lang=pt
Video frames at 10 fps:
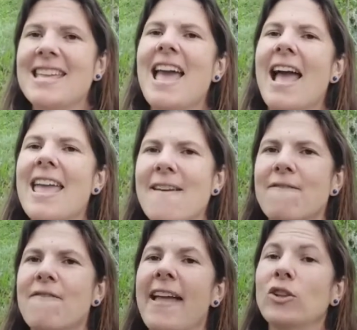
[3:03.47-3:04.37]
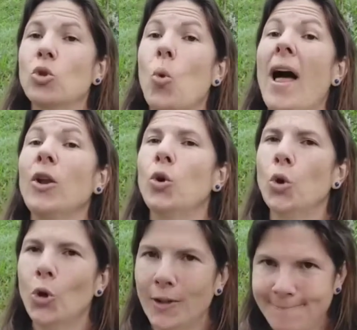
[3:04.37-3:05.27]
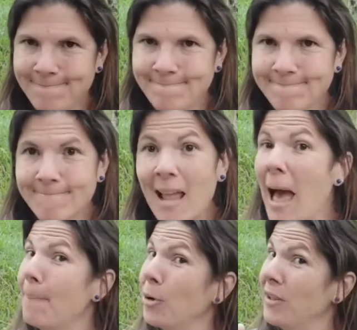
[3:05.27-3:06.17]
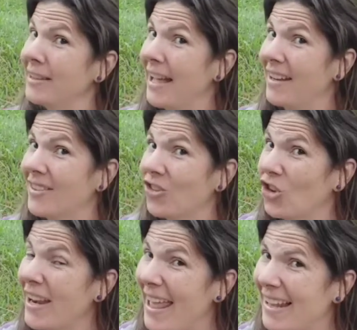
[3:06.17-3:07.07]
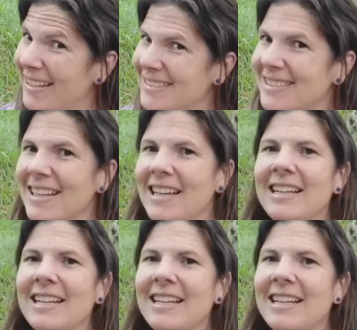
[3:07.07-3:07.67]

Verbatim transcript: E aí vem do aluno aproveitar essas janelas